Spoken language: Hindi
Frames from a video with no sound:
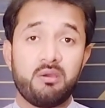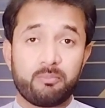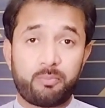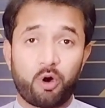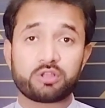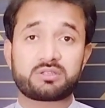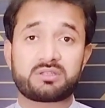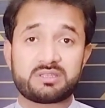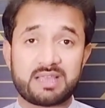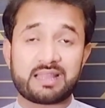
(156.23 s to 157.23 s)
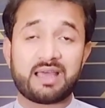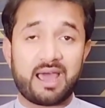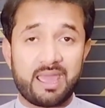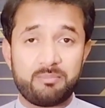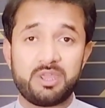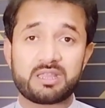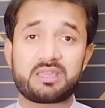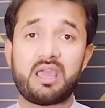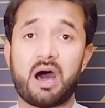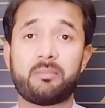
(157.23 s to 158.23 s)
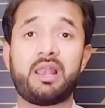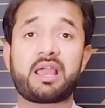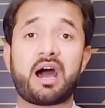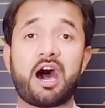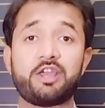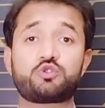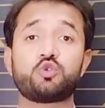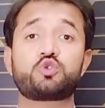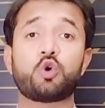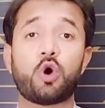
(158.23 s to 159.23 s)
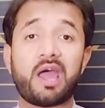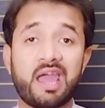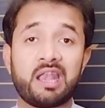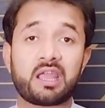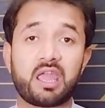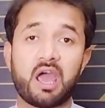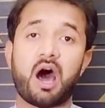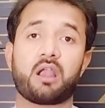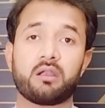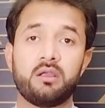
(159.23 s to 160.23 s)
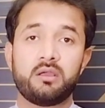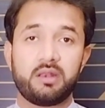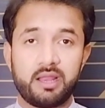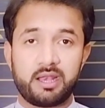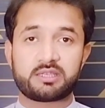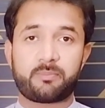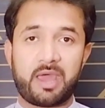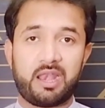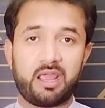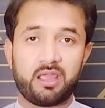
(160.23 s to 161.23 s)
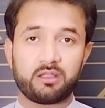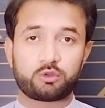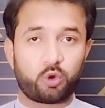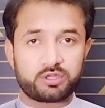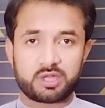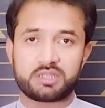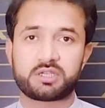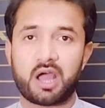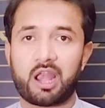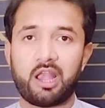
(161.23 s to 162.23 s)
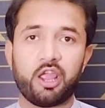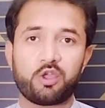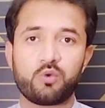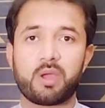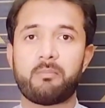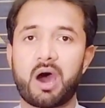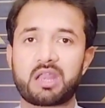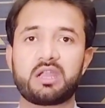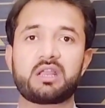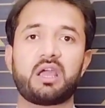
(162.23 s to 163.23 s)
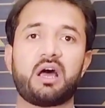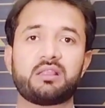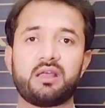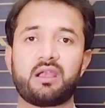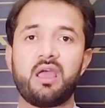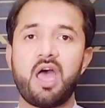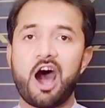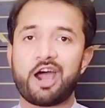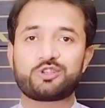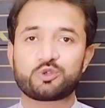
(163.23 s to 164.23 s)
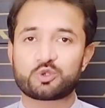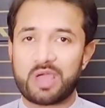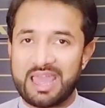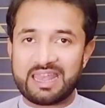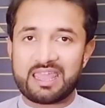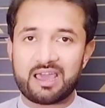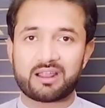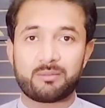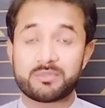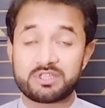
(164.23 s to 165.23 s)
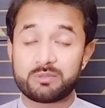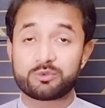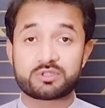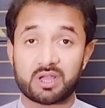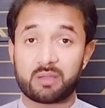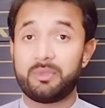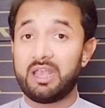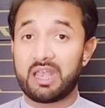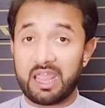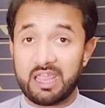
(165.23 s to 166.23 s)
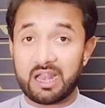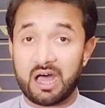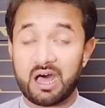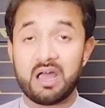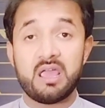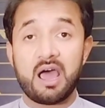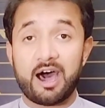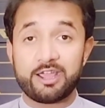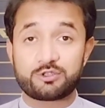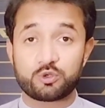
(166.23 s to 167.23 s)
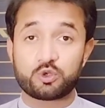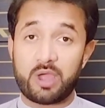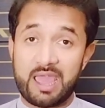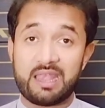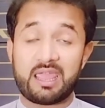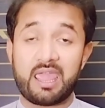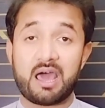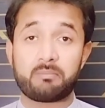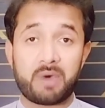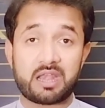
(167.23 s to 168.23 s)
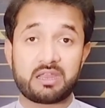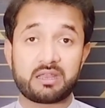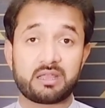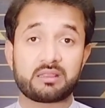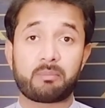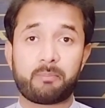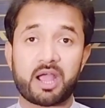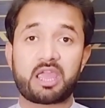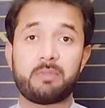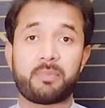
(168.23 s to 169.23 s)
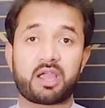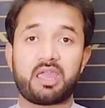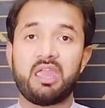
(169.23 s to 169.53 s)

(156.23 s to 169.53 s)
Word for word: बहुत ज्यादा अहमियत की हामल है का आईसूजो एन के आर लेने से पहले थोड़ी सर्च कर लें क्योंकि मार्केट के अंदर आईसूजो एन के आर का मजीद मुस्तकबिल नहीं रहा आईसूजो एन के आर मार्केट के अंदर पक्की पक्की